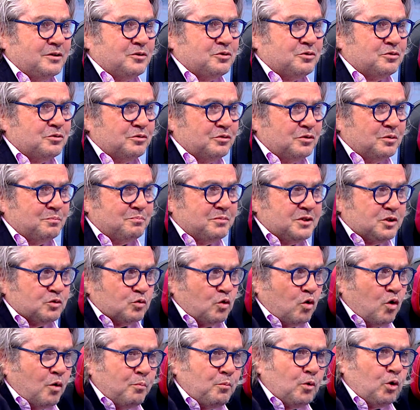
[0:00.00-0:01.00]
Çünkü biz
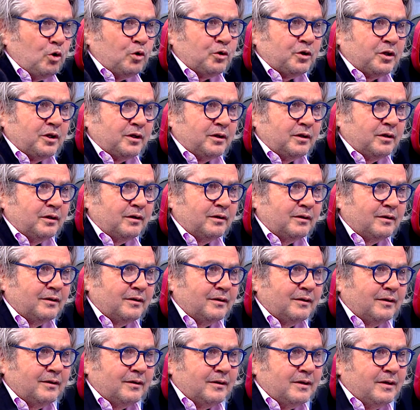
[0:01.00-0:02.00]
o bölgeyi
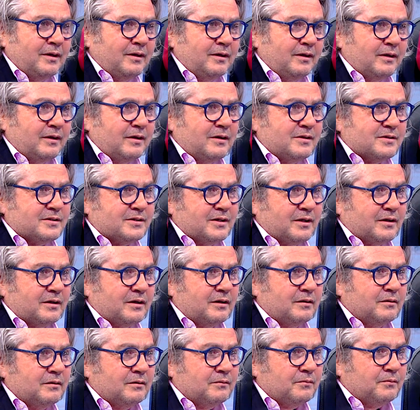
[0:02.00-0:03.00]

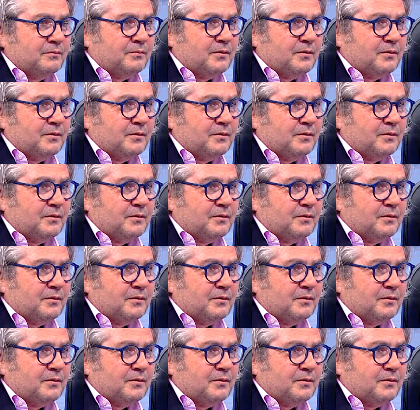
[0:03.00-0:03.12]
İngilizlerin,